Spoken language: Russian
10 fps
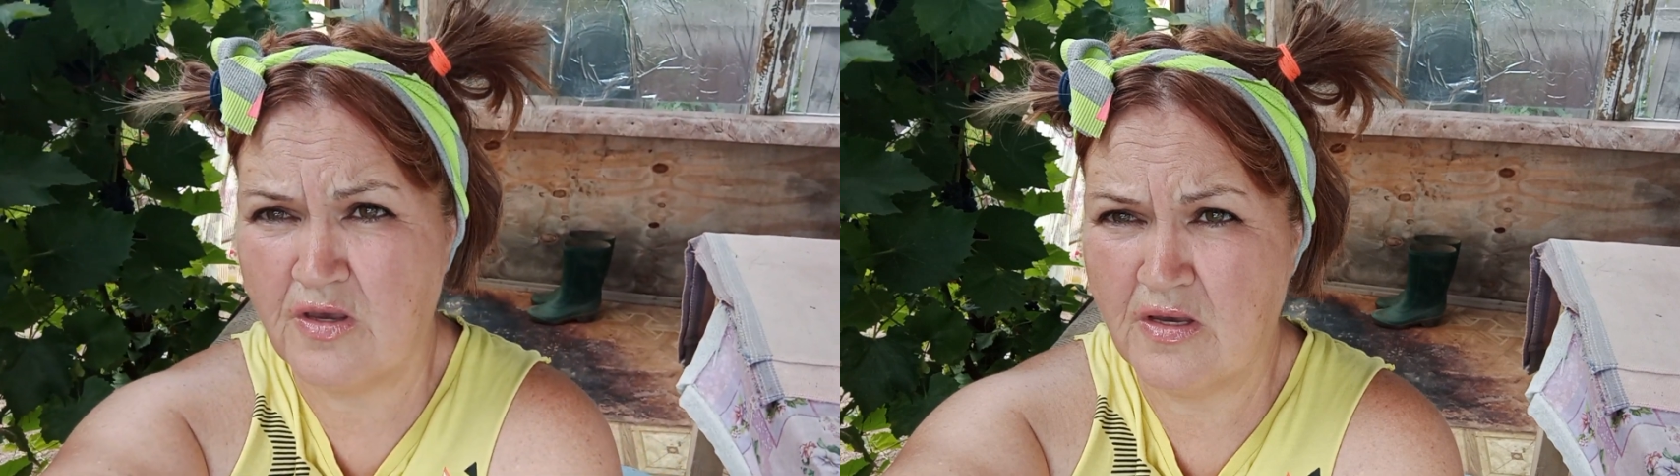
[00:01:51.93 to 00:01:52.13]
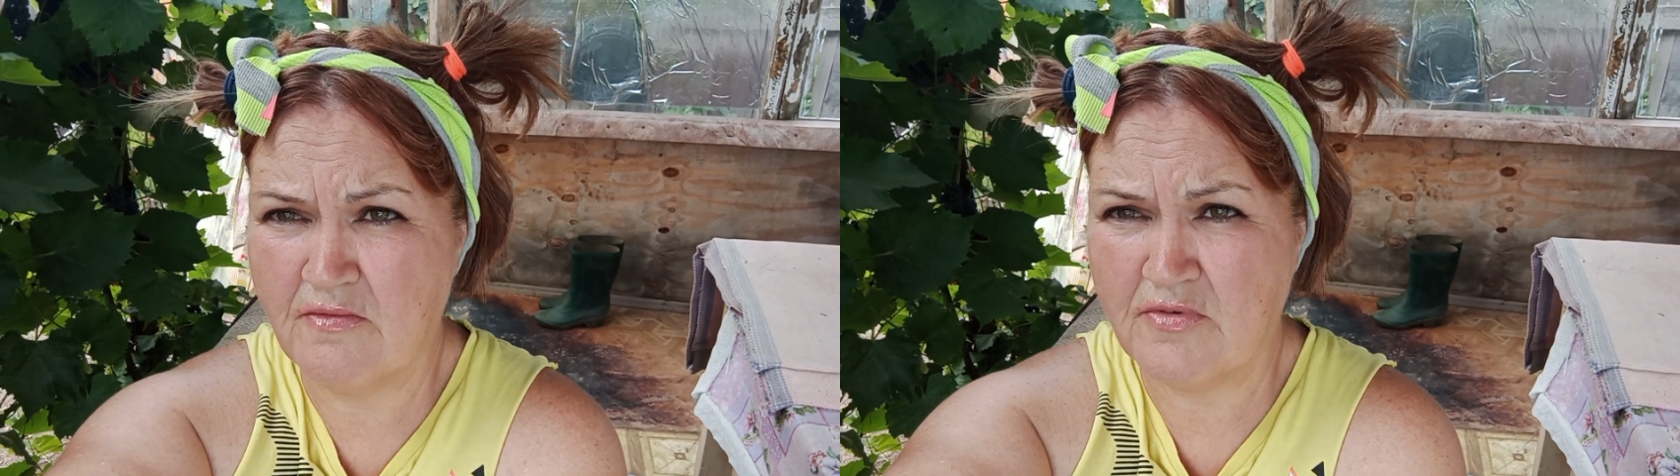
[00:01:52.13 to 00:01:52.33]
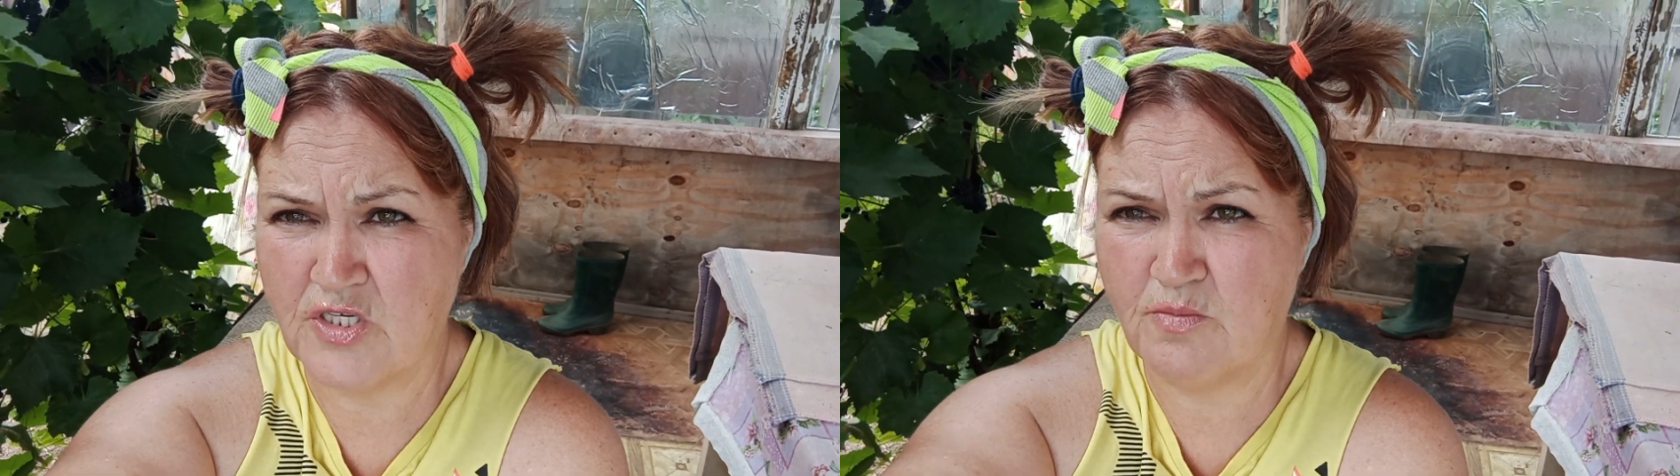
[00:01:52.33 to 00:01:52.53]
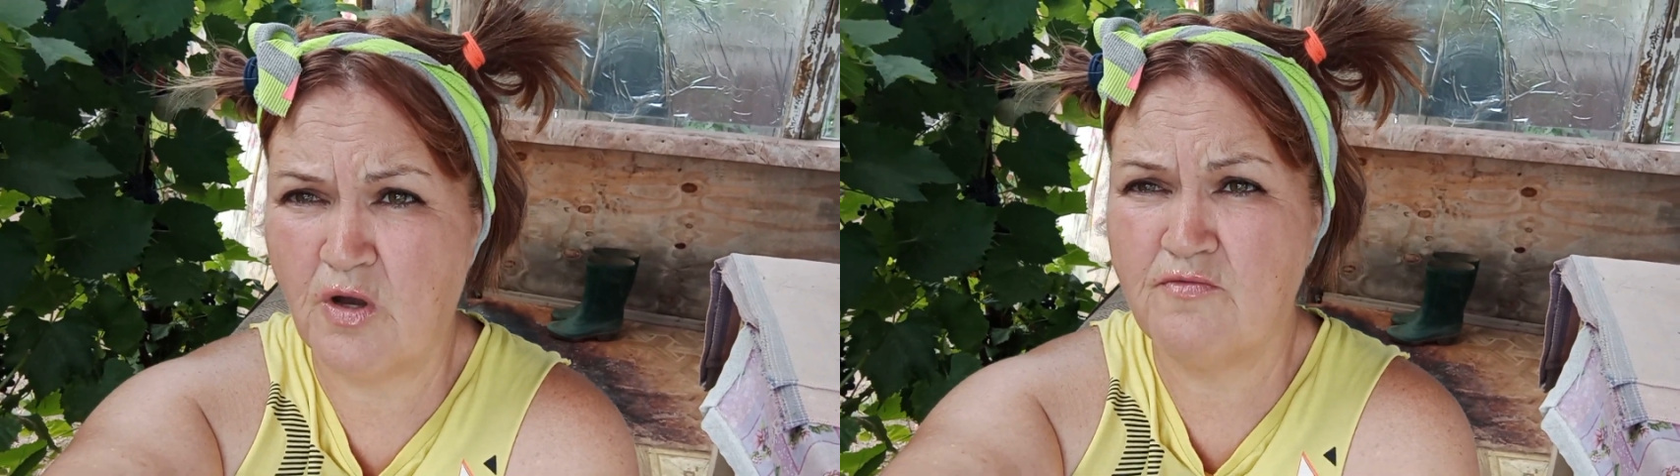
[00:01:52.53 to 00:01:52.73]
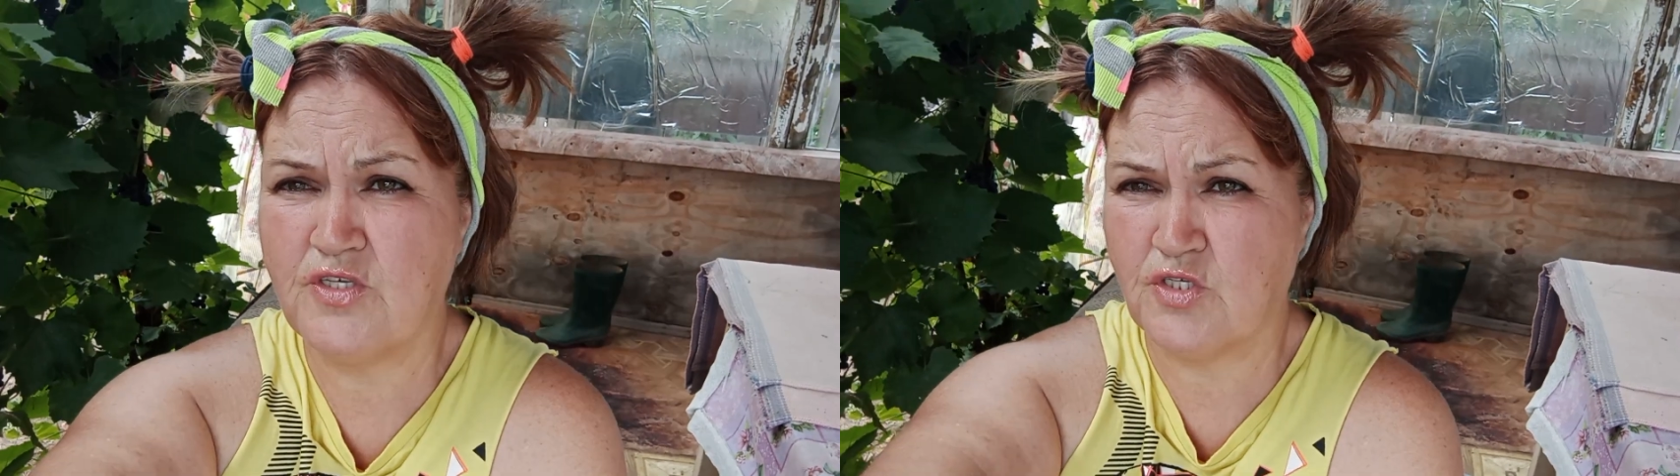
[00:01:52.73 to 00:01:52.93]
соки
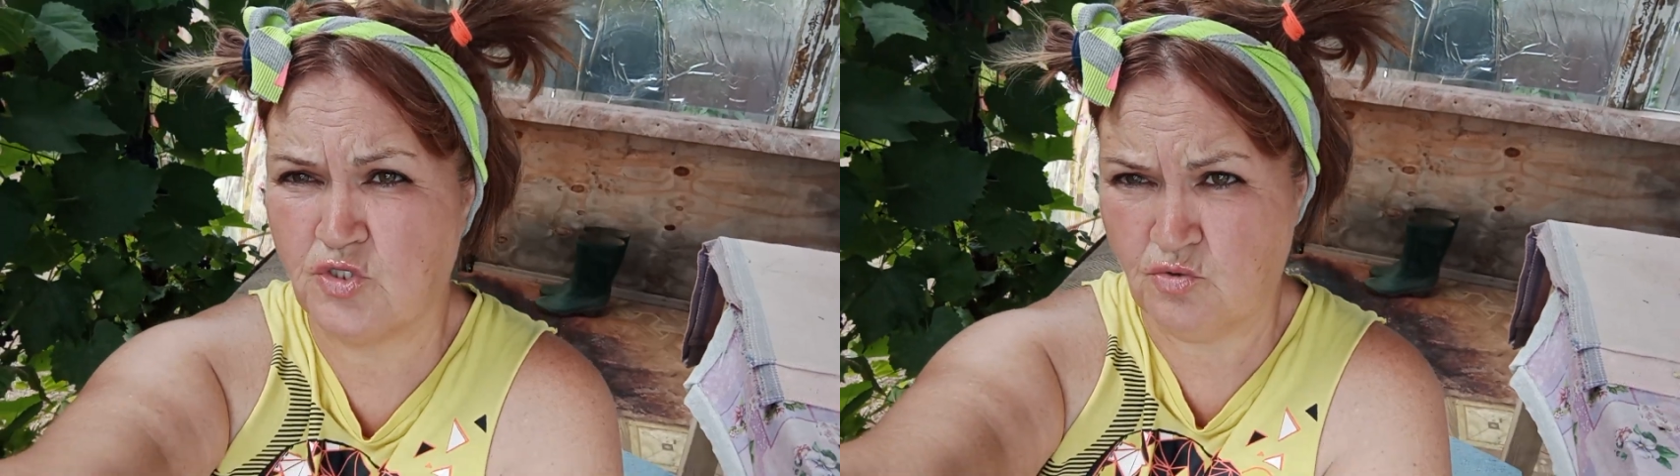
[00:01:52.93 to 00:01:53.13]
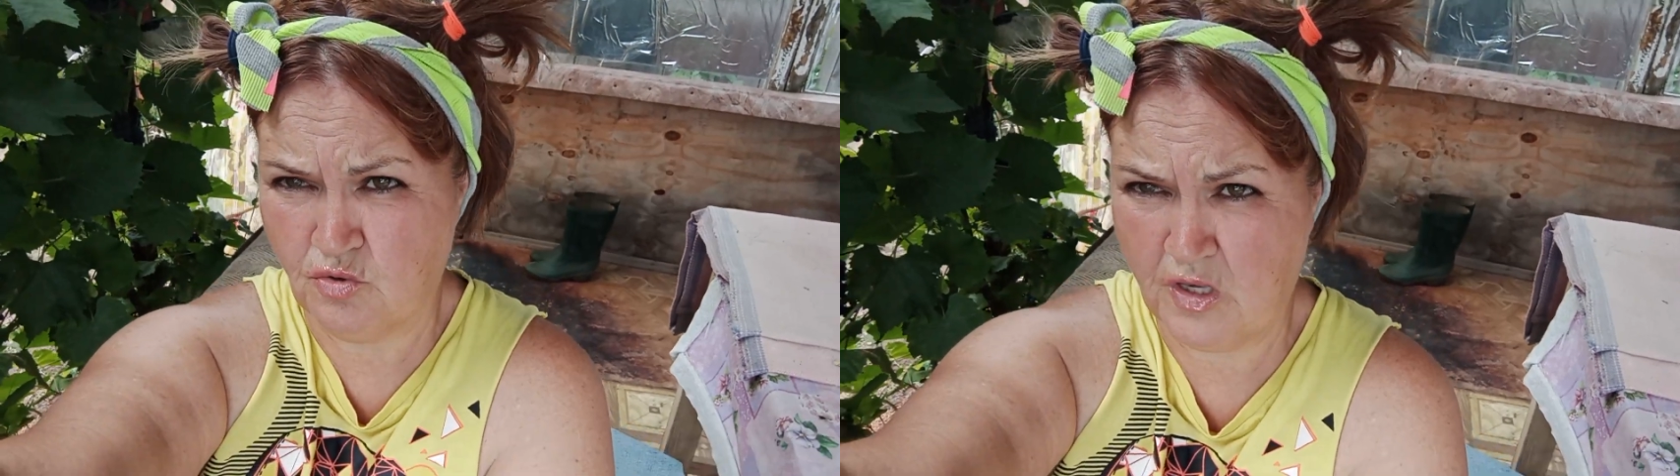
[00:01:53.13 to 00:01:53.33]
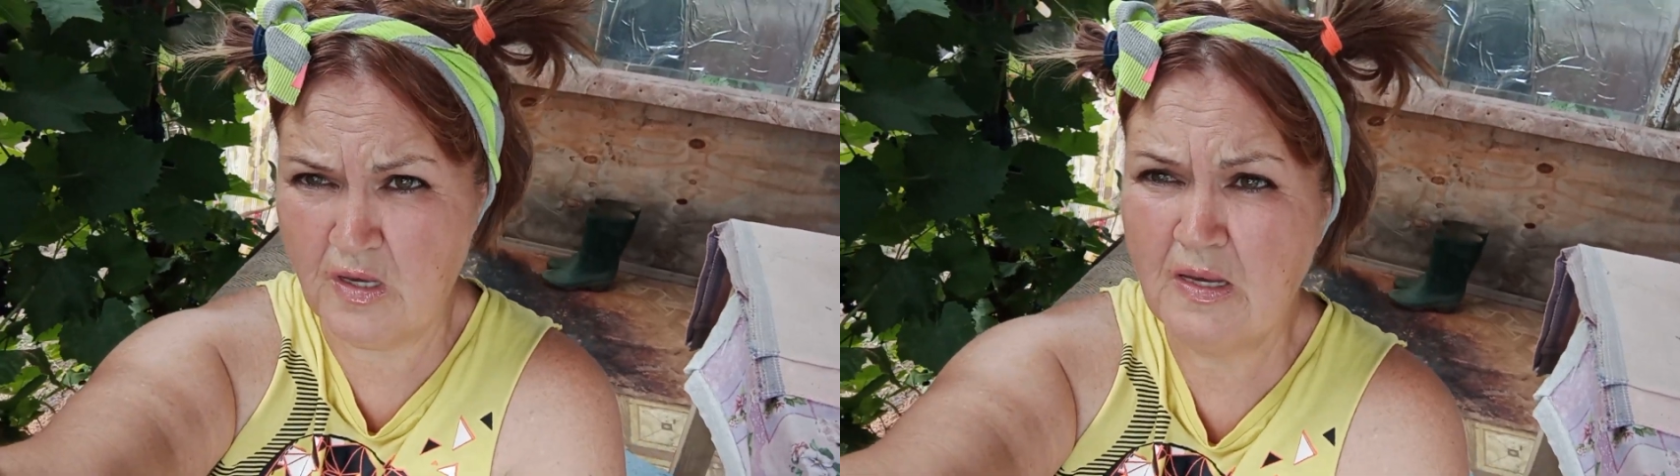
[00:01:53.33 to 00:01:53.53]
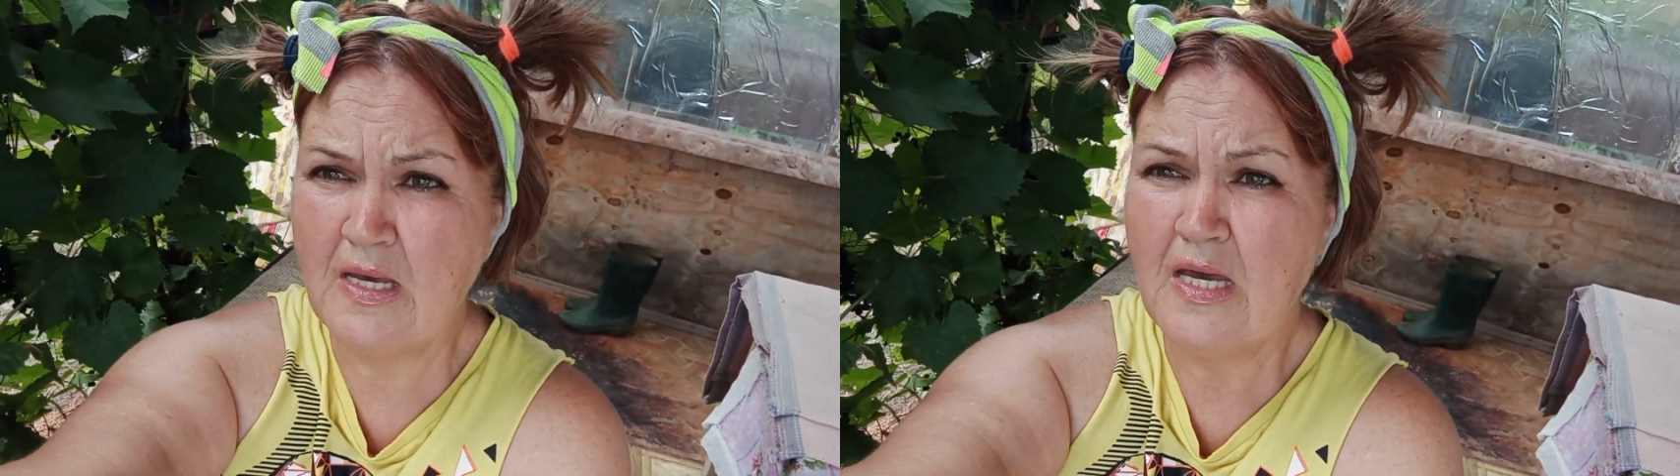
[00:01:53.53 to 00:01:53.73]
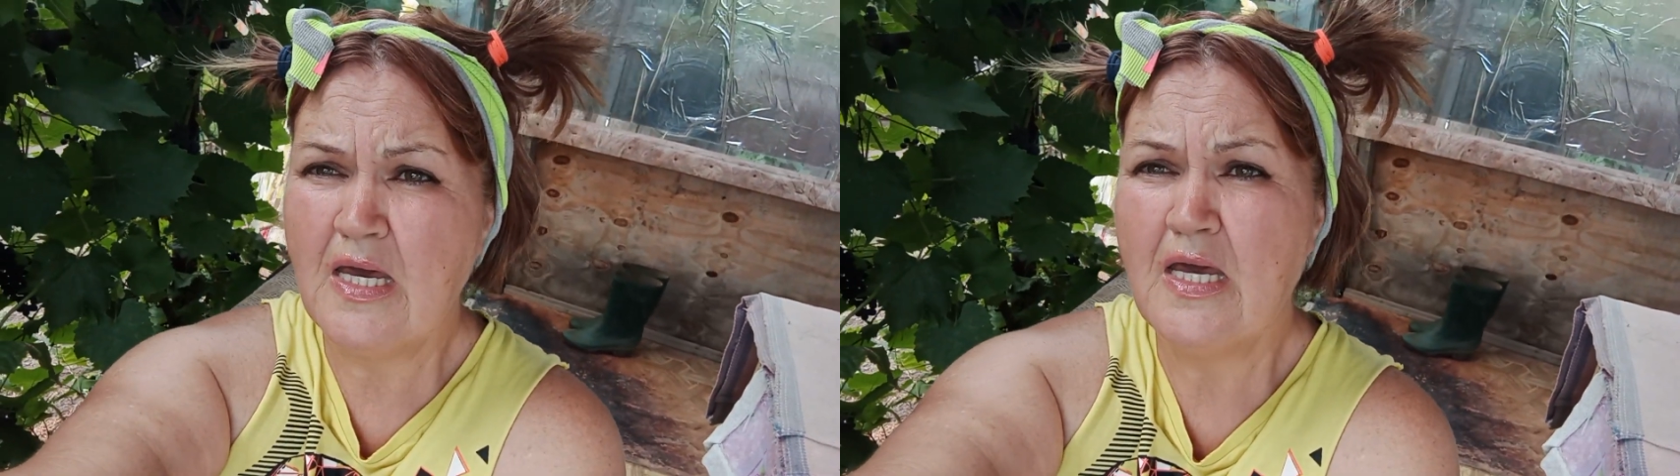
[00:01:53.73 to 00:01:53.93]
из
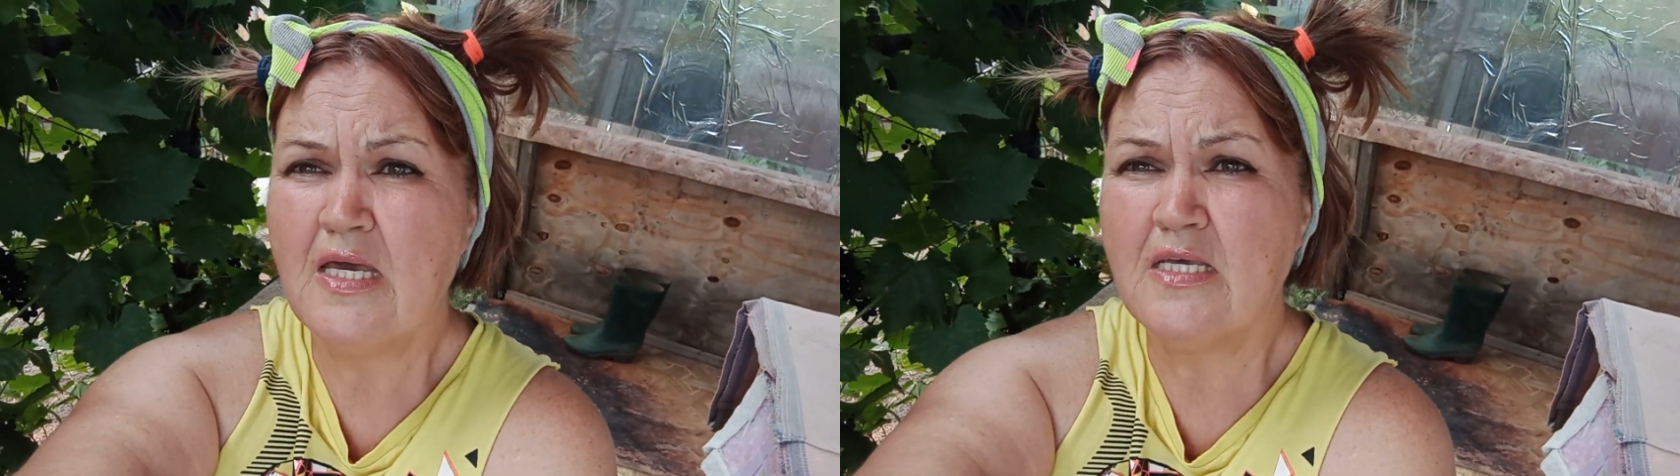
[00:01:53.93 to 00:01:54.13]
ягоды.